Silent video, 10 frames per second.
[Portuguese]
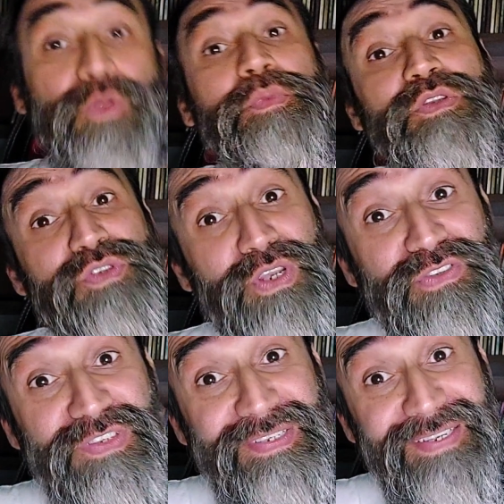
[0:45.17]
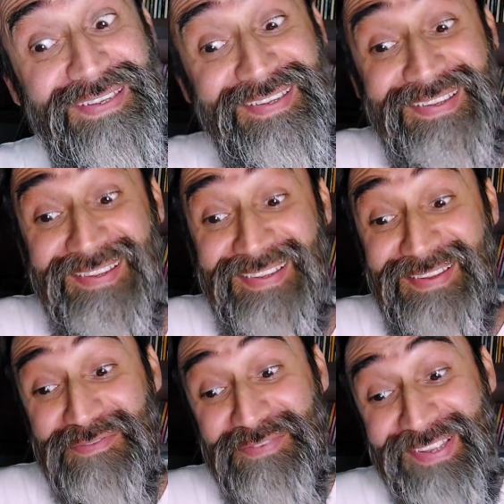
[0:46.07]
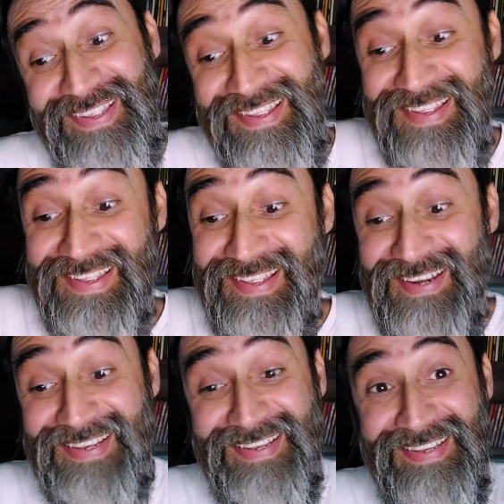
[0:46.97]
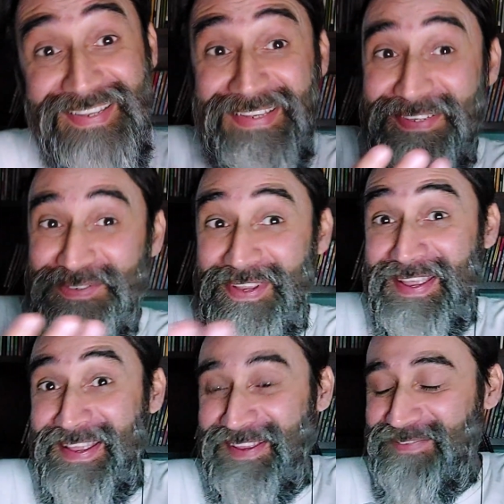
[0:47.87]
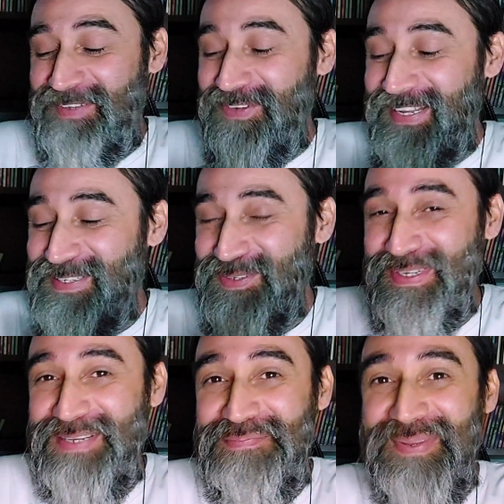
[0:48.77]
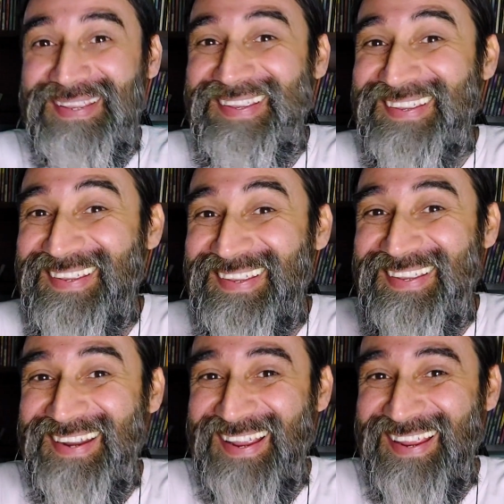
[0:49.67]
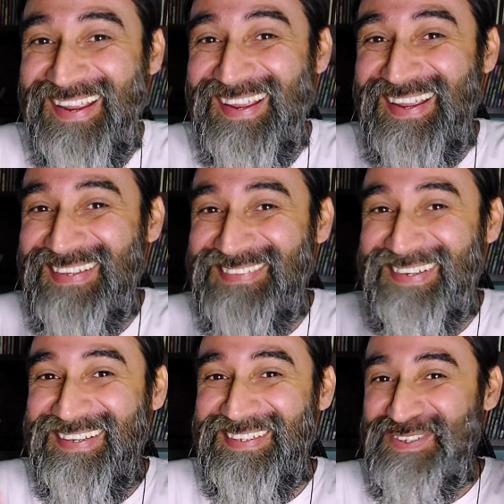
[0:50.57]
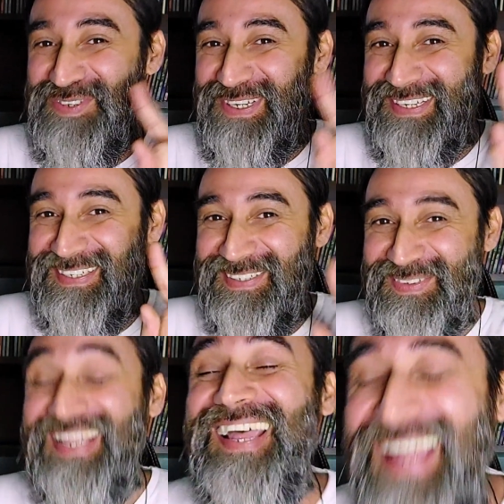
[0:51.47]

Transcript: O meu sonho é de ser feliz. Vende de lá sua imperatriz, ou não.